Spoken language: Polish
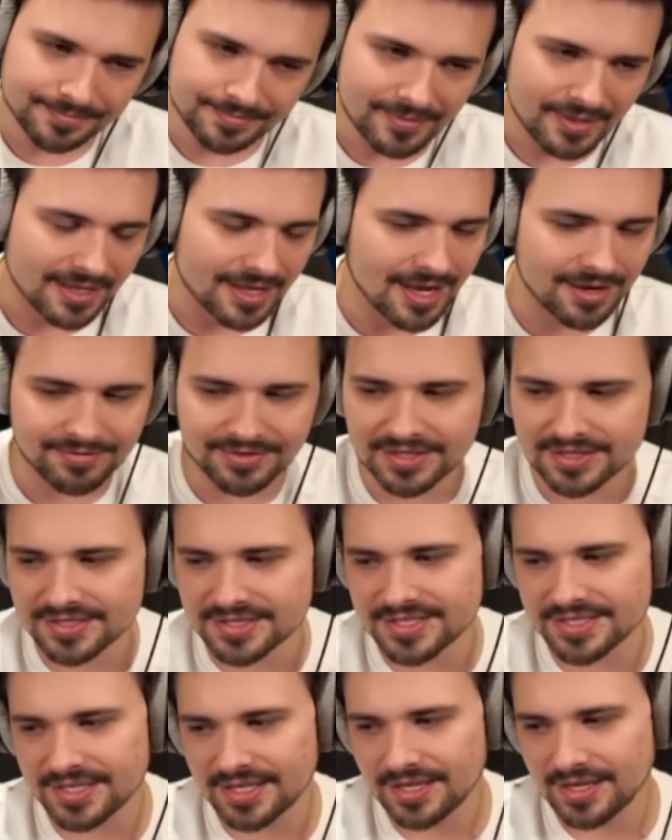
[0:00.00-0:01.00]
Tak
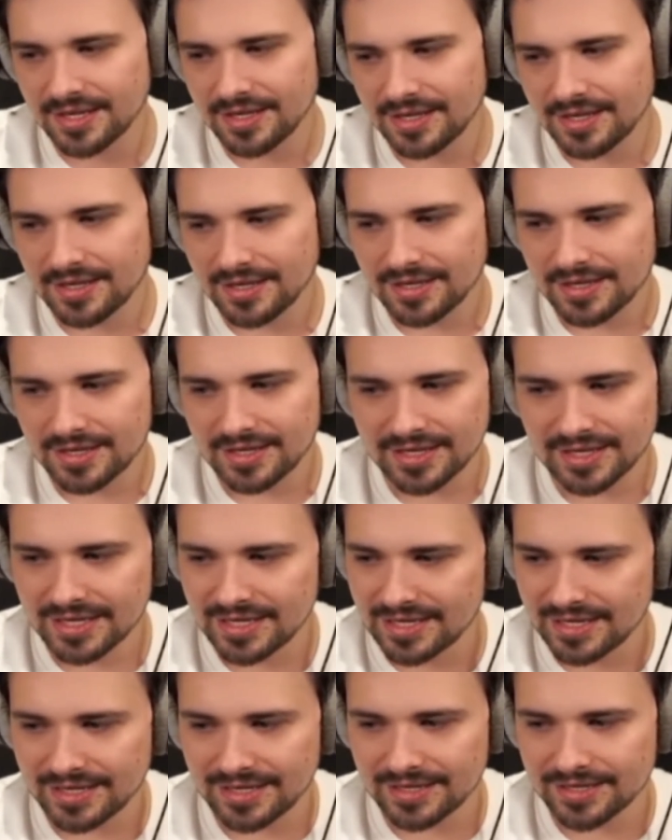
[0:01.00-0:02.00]
więc,
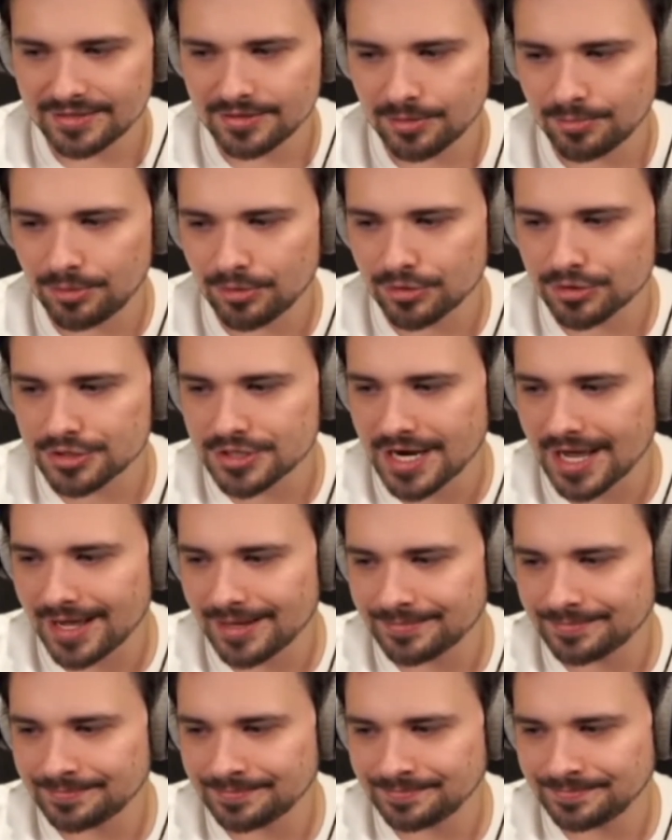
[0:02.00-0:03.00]
e, no było
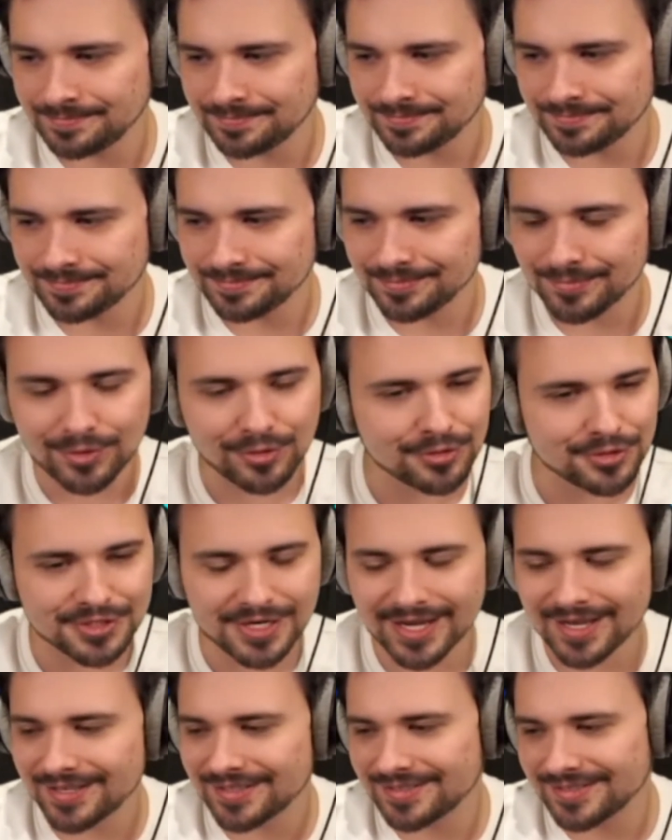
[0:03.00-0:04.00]
źle. Było
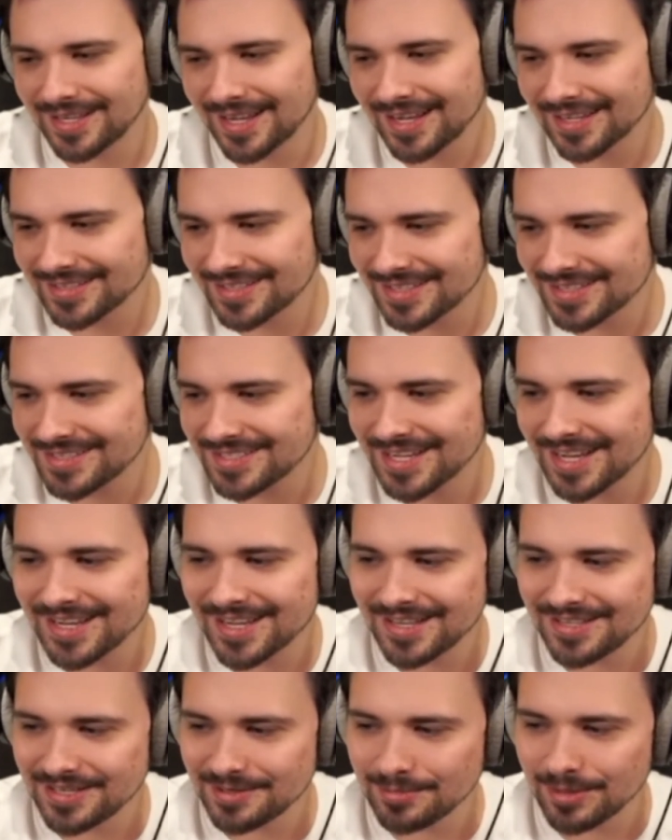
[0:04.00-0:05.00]
źle. Tak, teraz ja
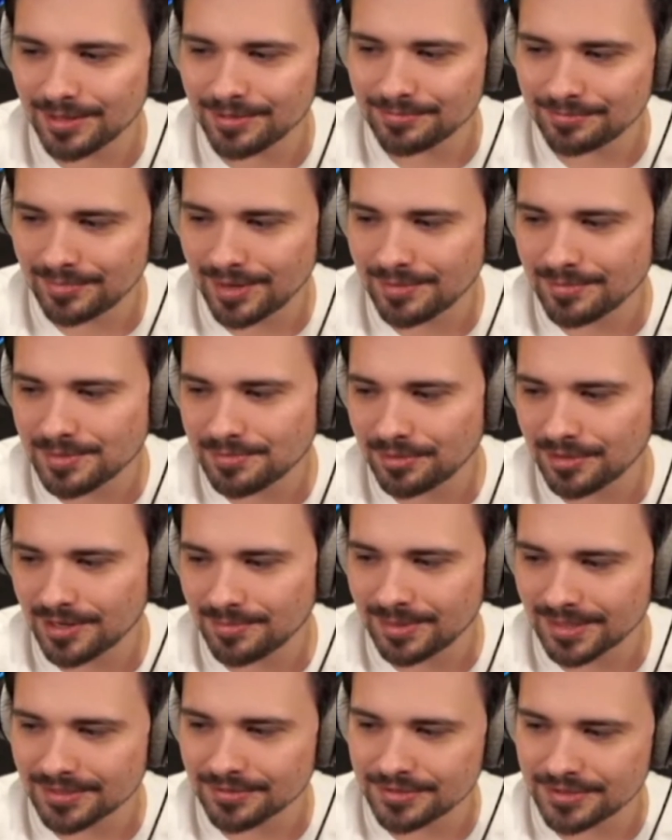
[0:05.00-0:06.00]
i Enigma mamy, mamy
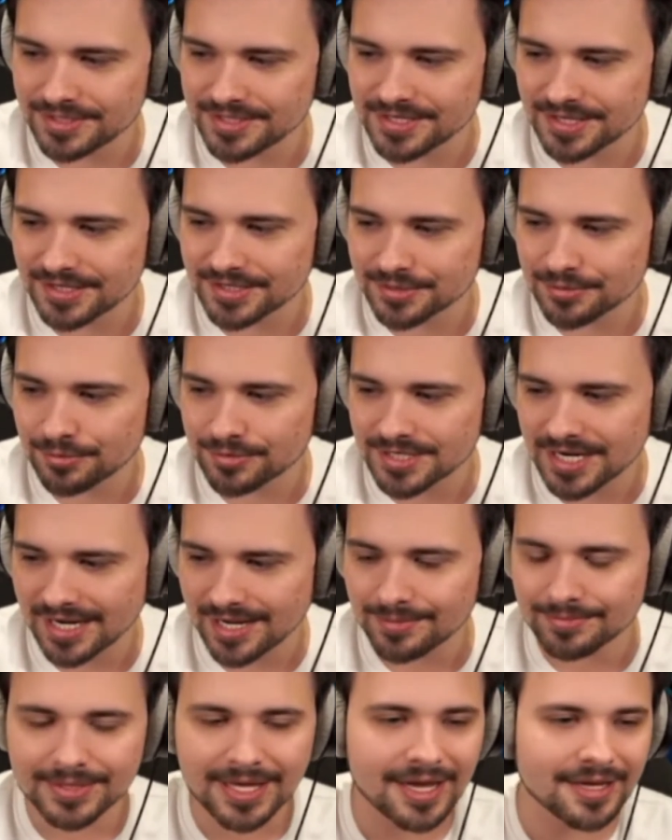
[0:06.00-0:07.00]
pojebaną histerię z
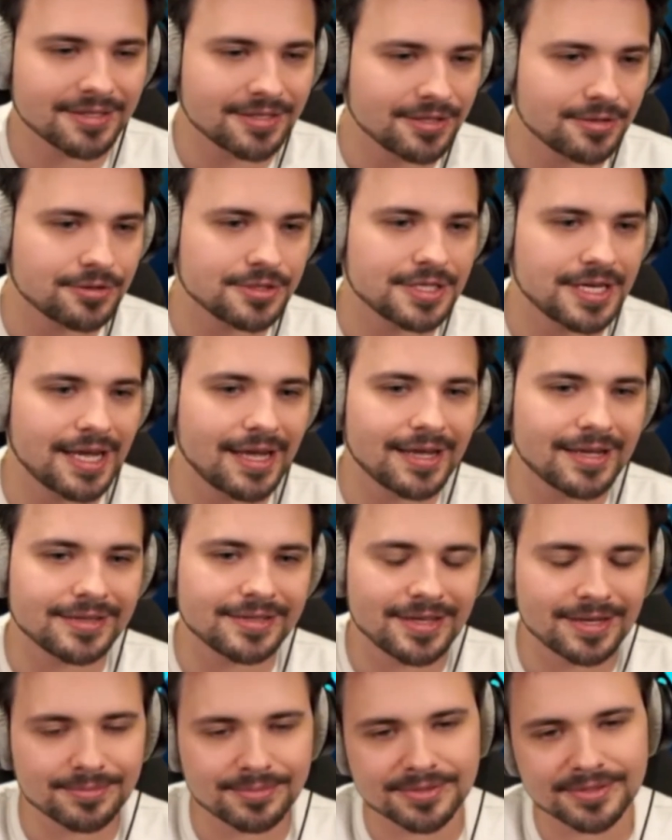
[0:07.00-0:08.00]
kurczakiem. Tak, tylko że ja
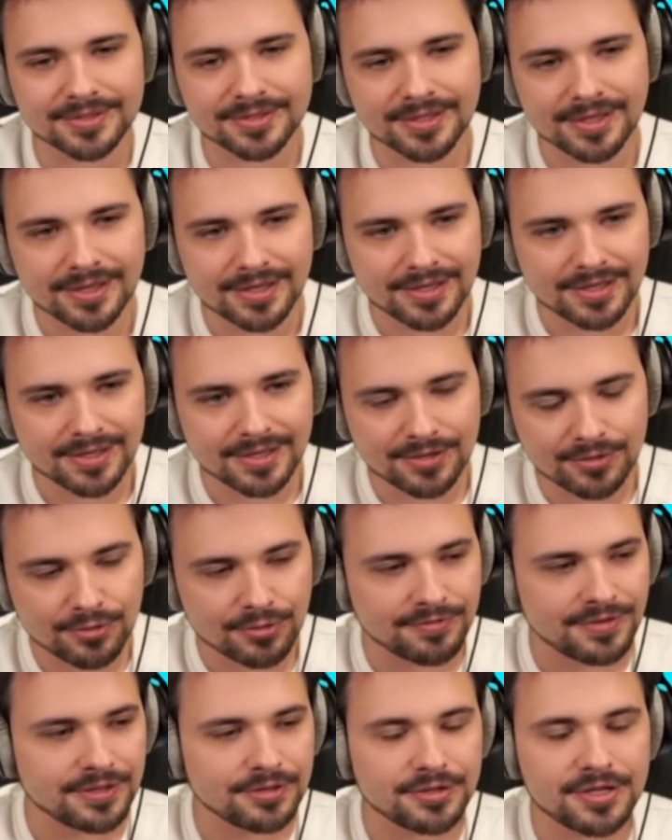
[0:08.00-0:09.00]
jakby.
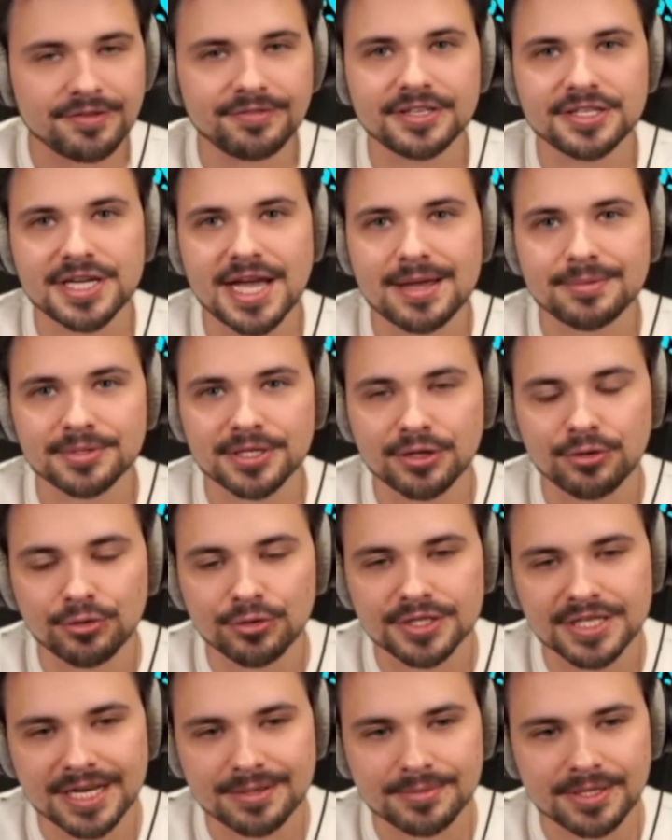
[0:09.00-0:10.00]
Kurwa, no nie wiedziałem, że
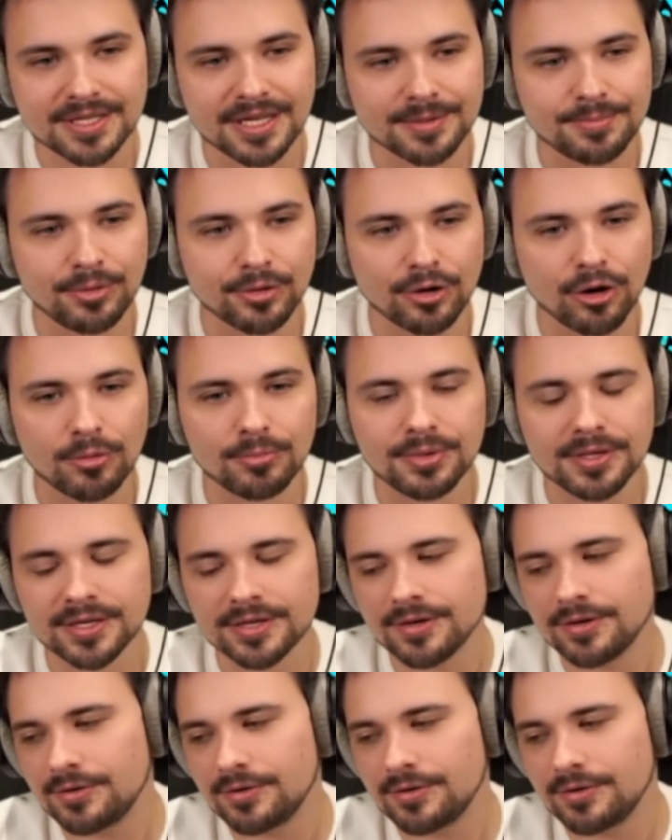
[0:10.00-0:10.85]
kurczak mnie tak porobi.